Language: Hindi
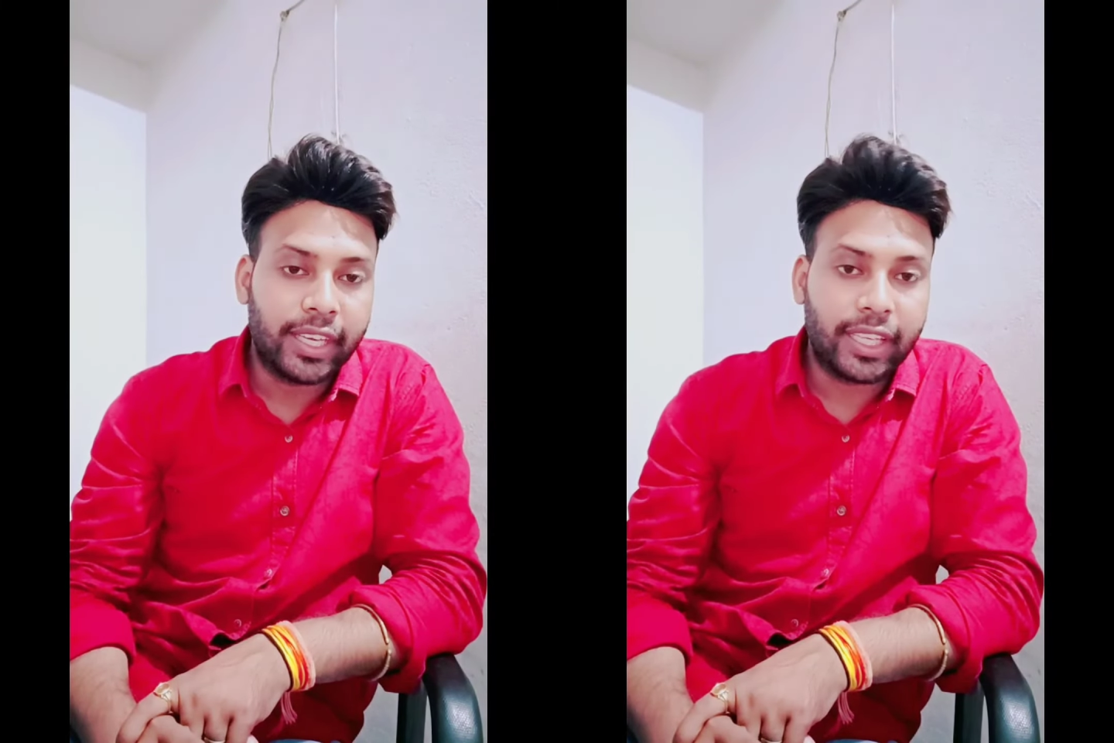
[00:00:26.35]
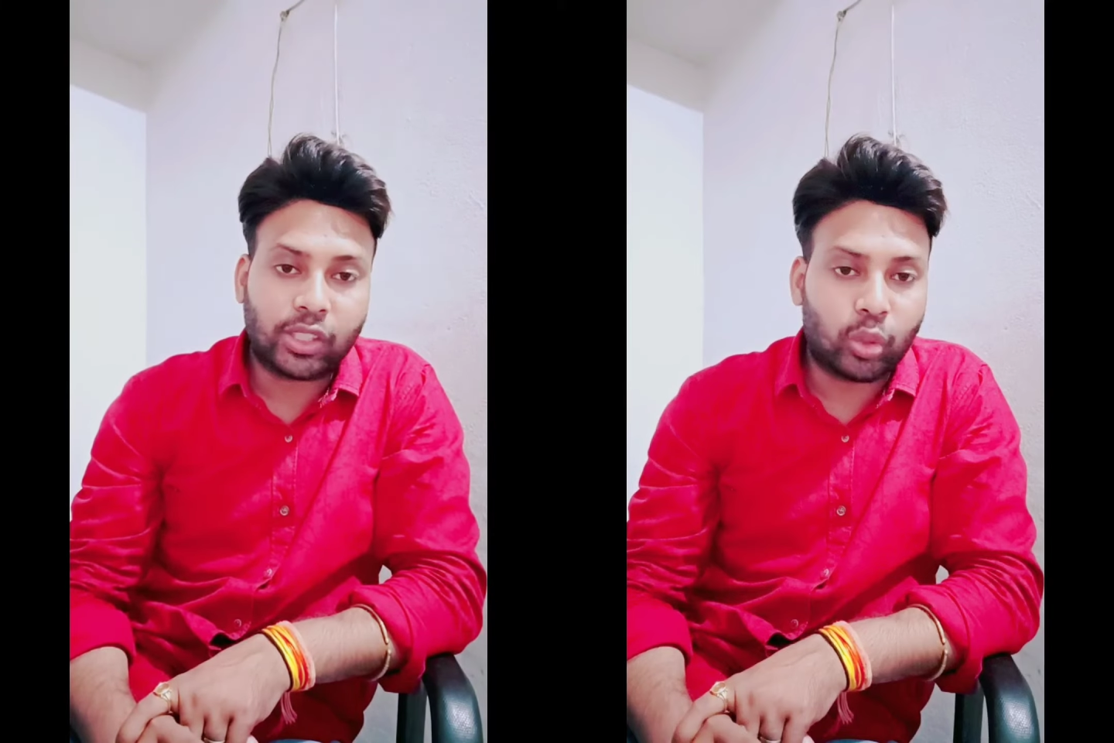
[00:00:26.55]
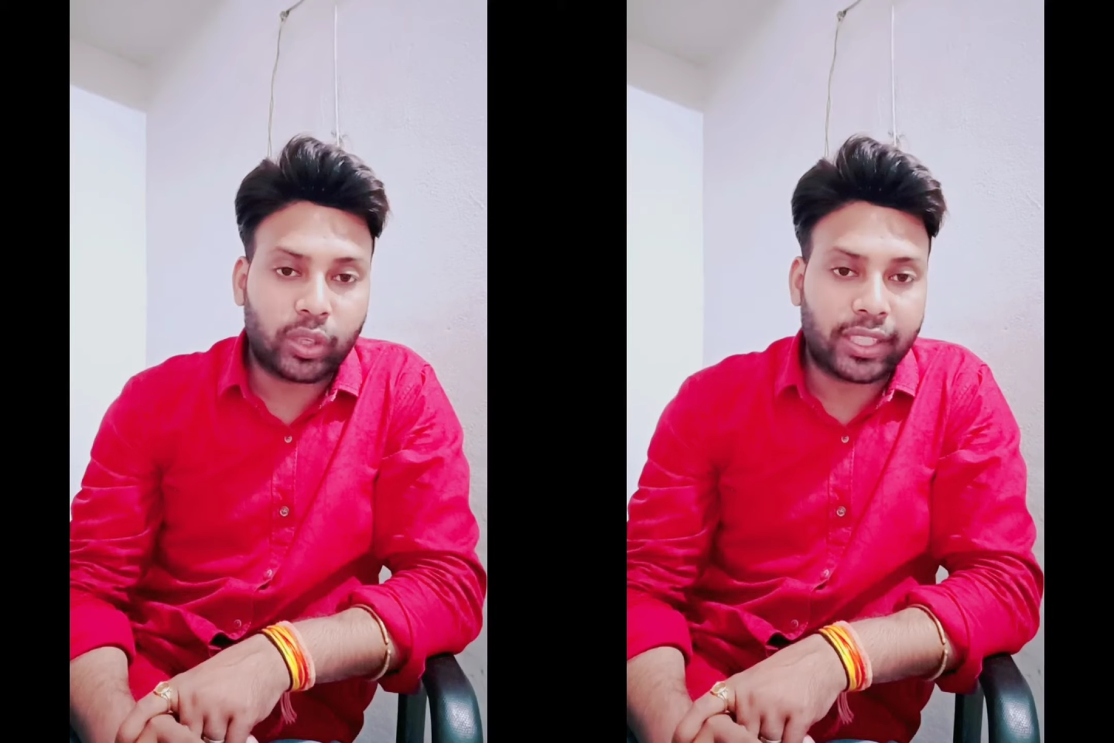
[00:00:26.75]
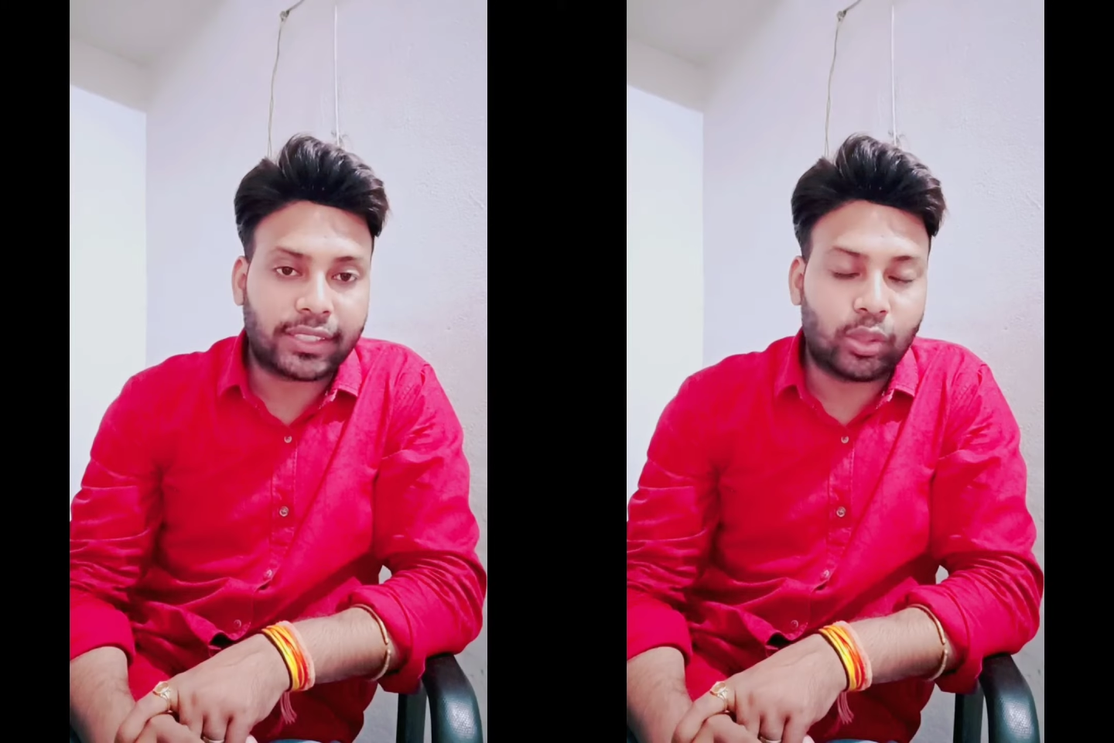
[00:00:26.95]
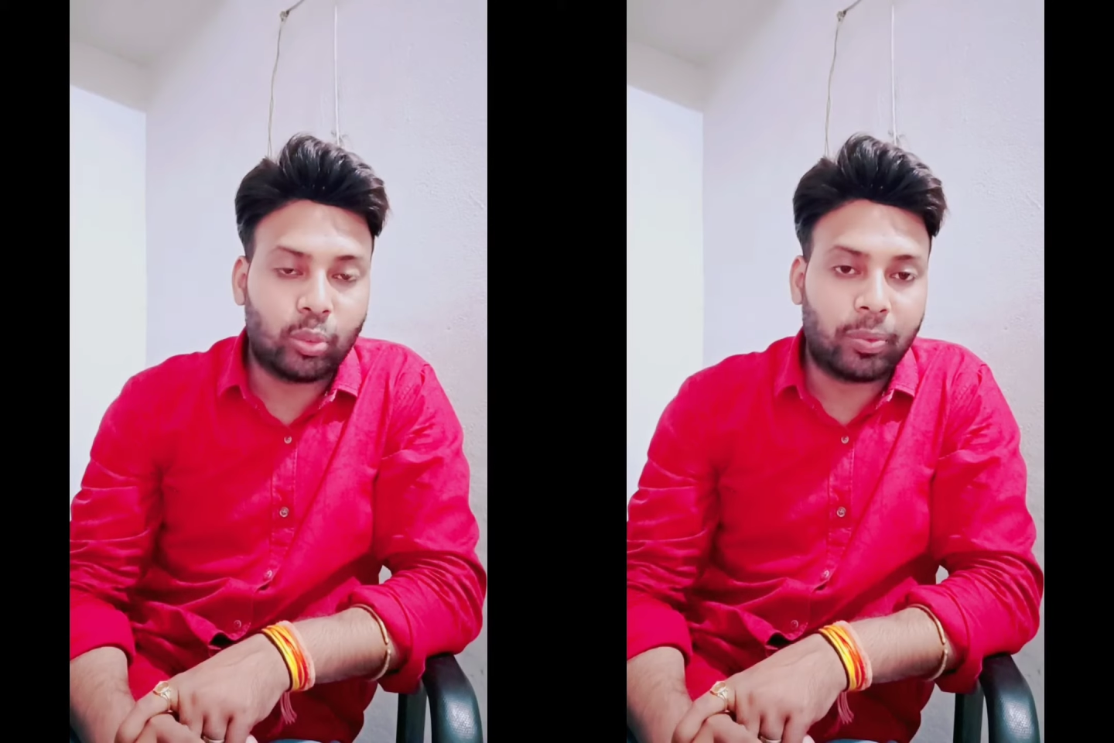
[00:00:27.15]
एक छोटा सा
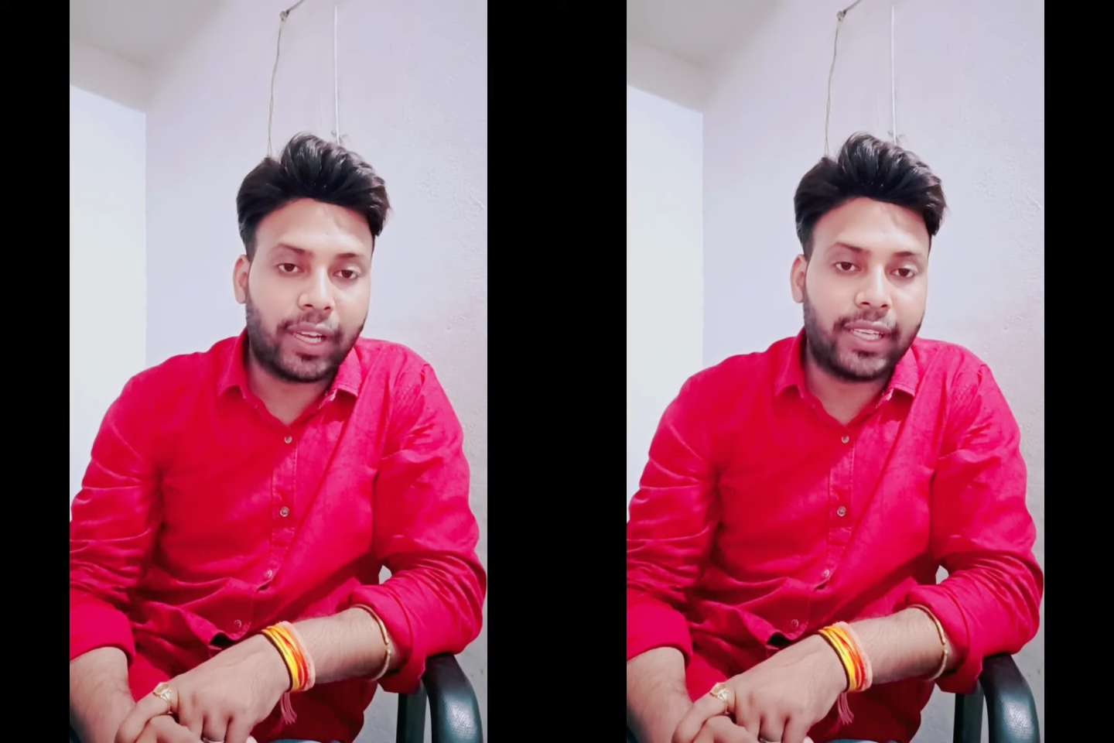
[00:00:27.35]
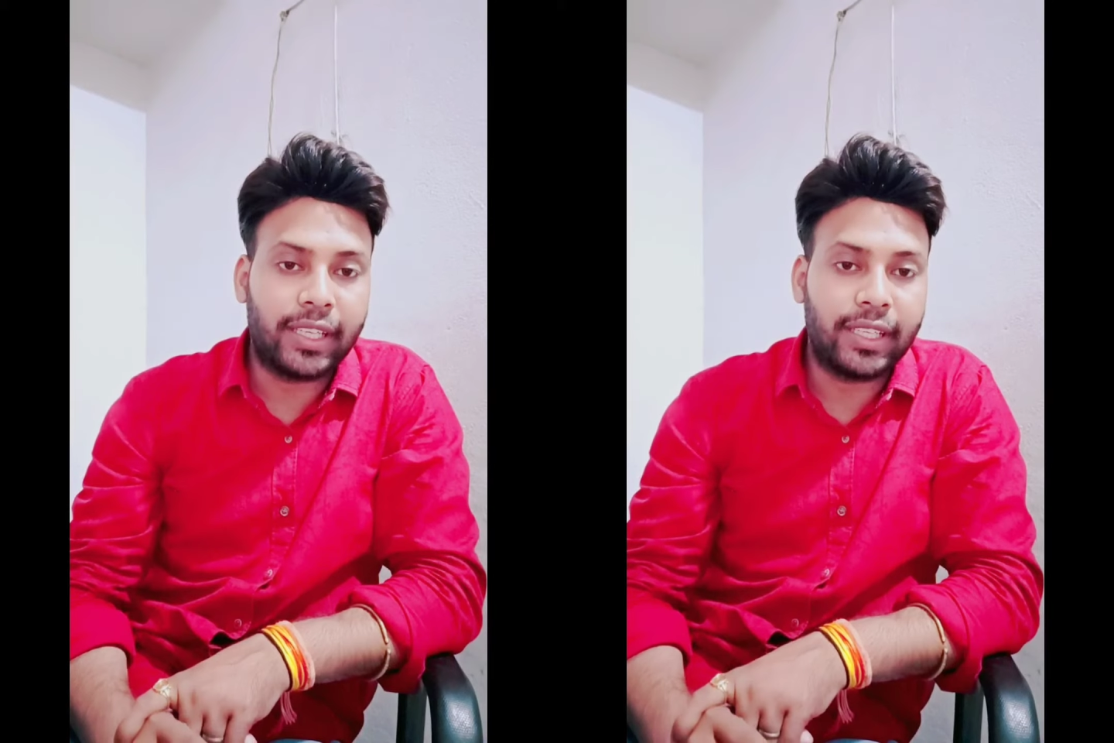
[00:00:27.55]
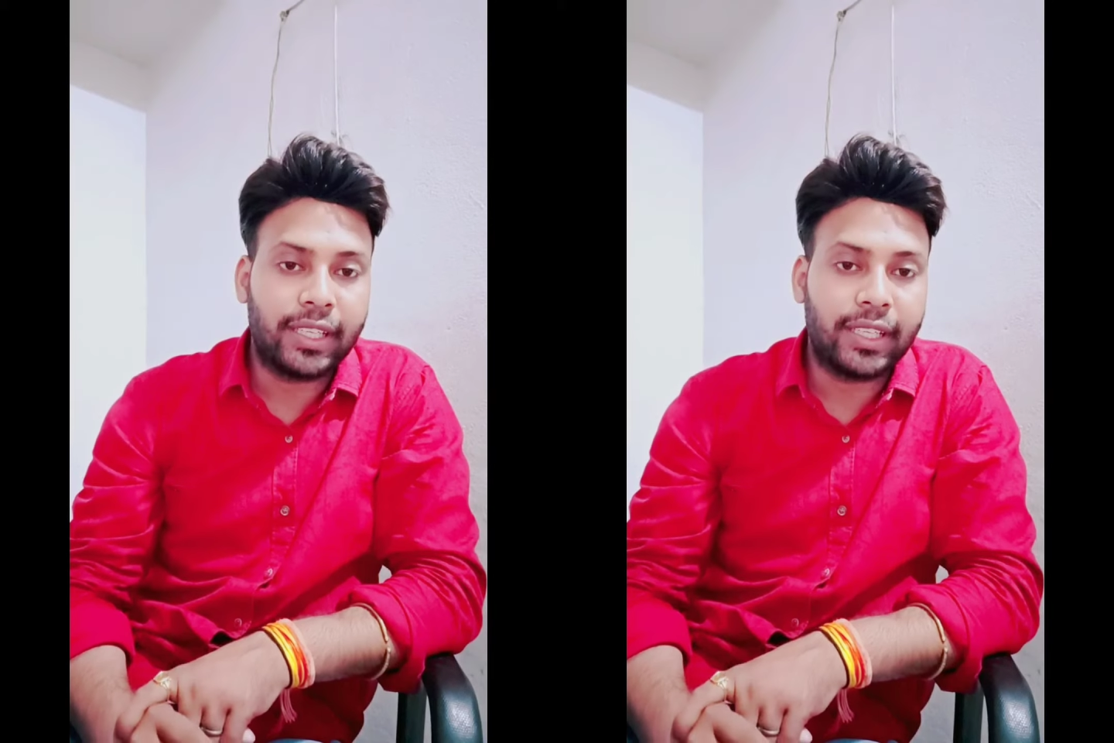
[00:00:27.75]
उपाय है